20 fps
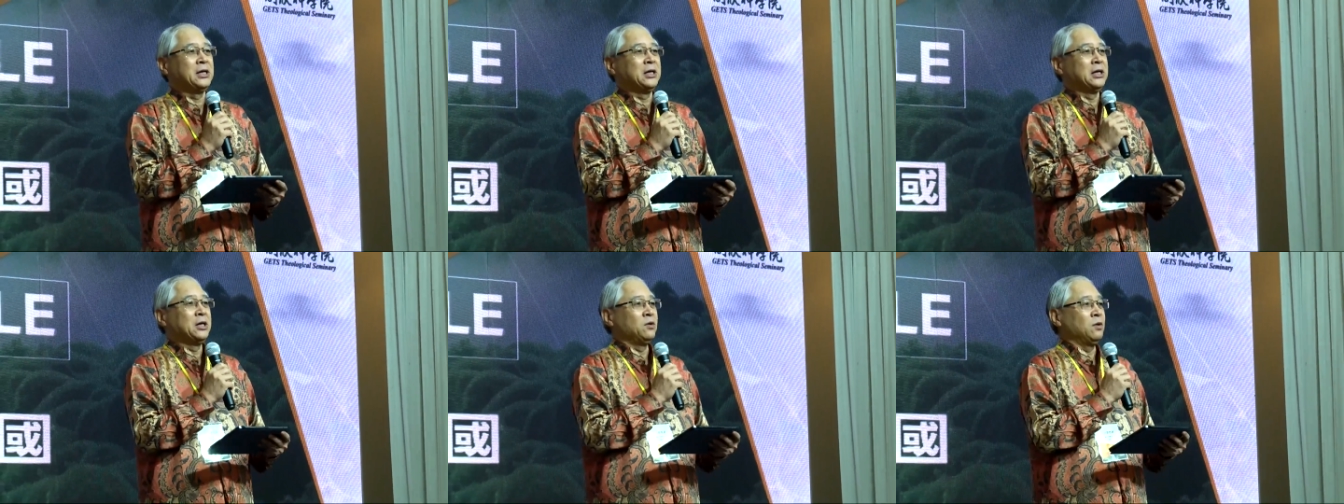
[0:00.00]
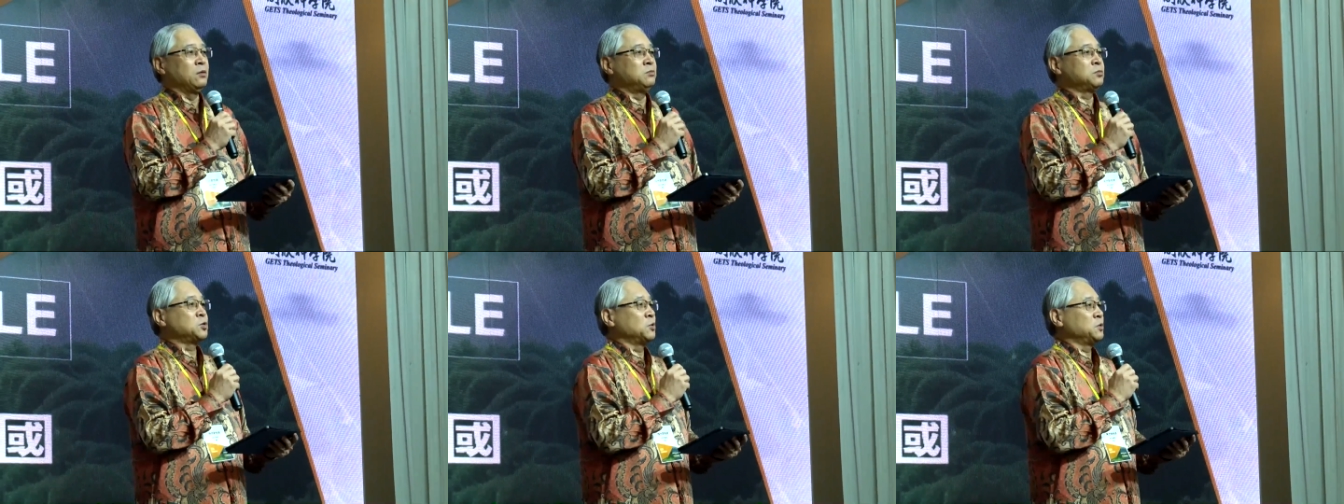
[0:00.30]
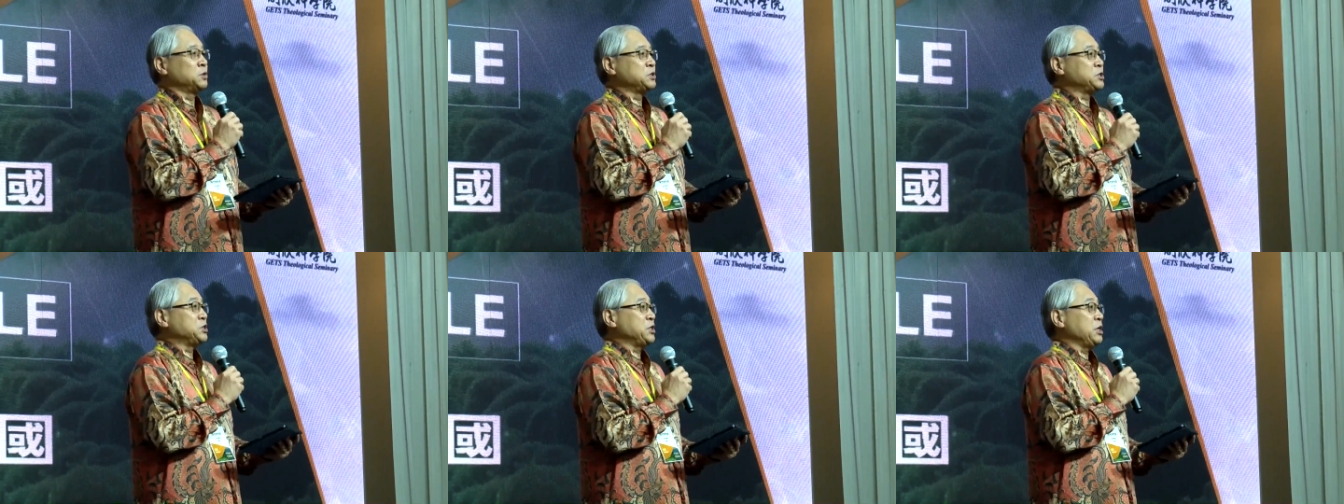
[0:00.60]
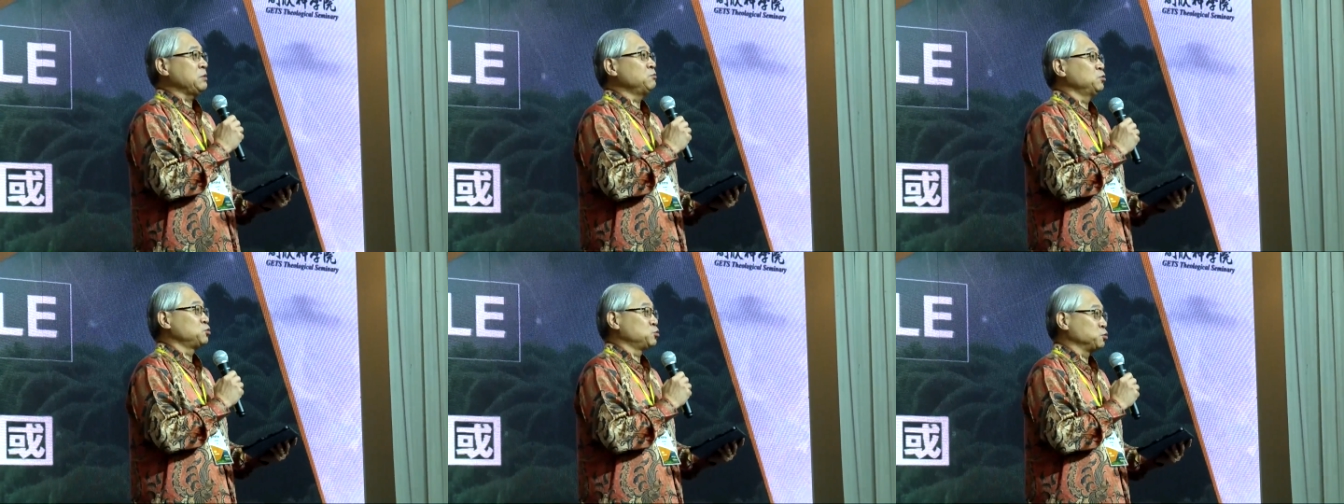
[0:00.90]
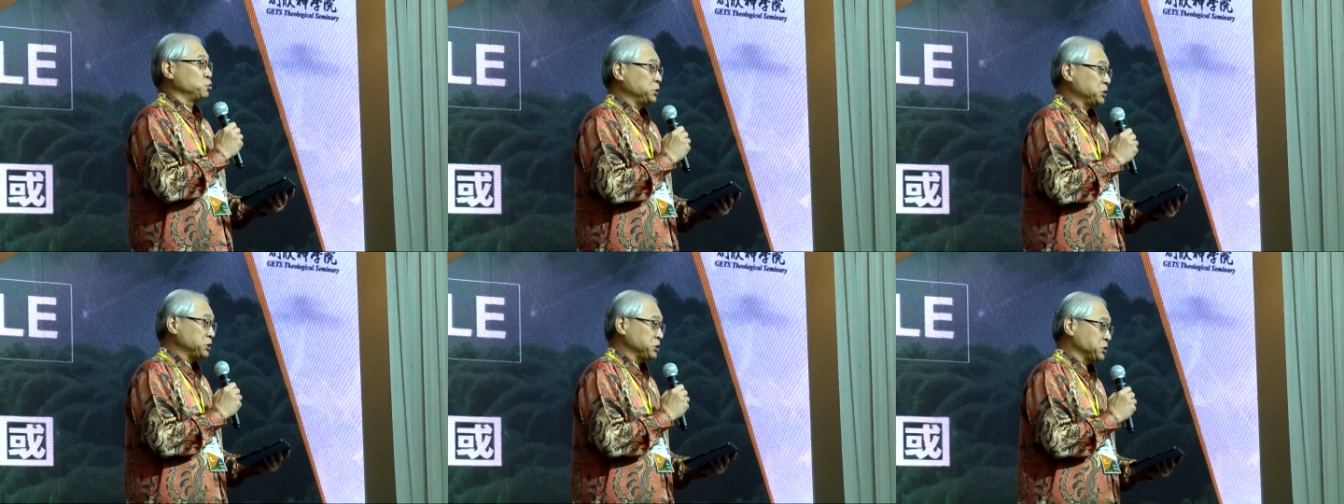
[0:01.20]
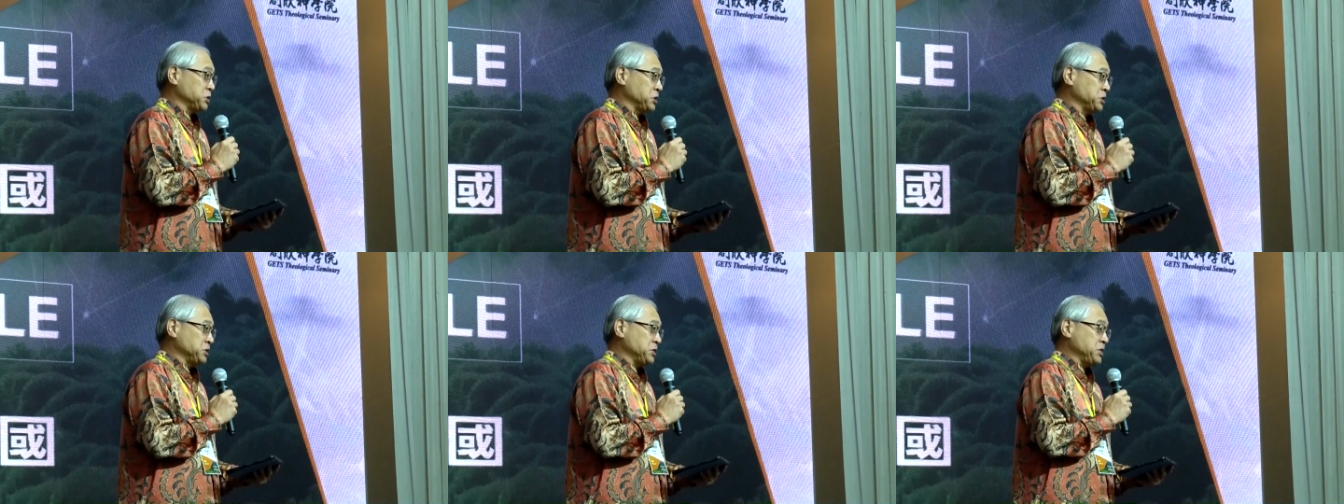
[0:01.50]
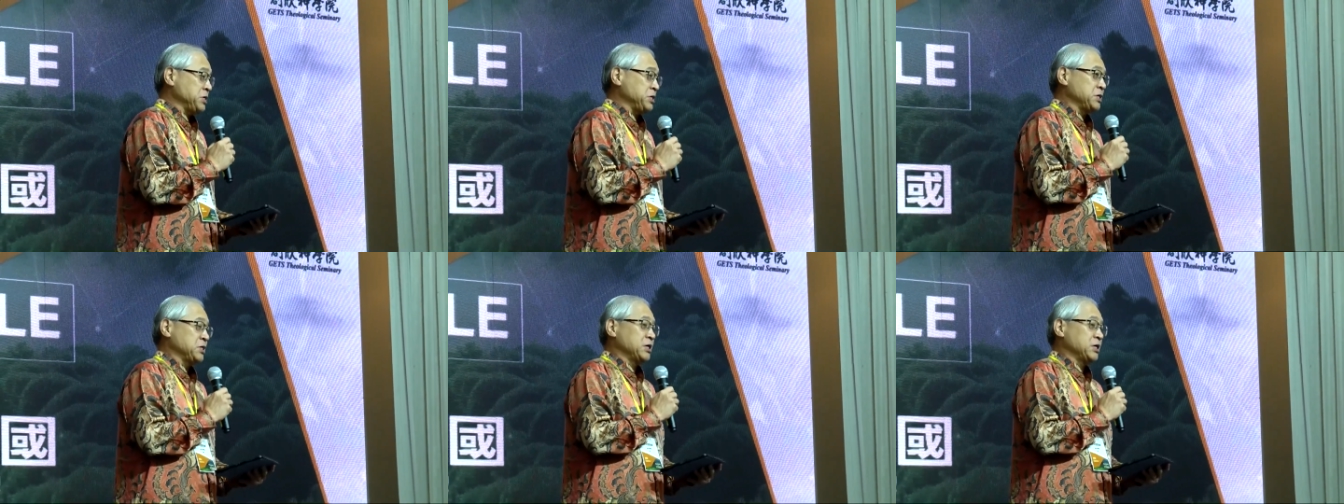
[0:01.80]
我们通过节目组的设立，